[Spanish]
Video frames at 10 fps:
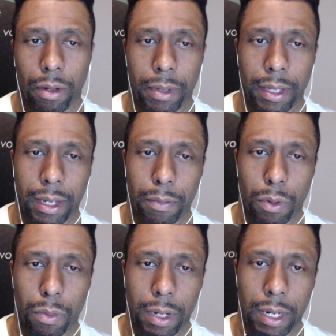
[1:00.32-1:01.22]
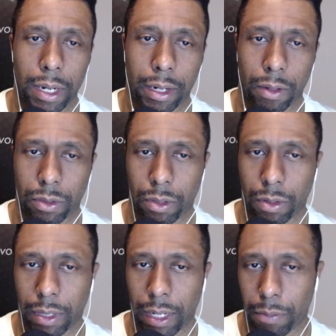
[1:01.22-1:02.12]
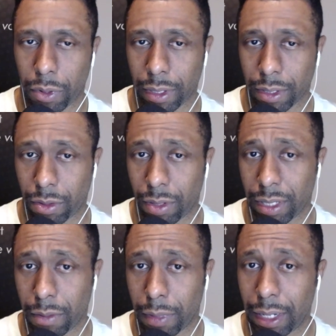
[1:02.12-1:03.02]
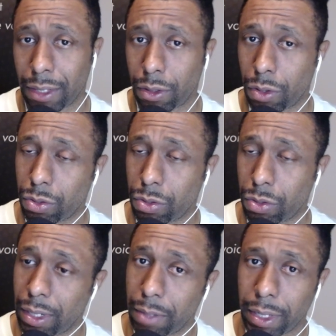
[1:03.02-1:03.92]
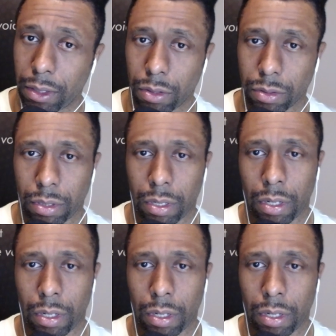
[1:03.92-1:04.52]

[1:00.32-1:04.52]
de vida que promueve la reducción de la explotación animal en todos sus elementos,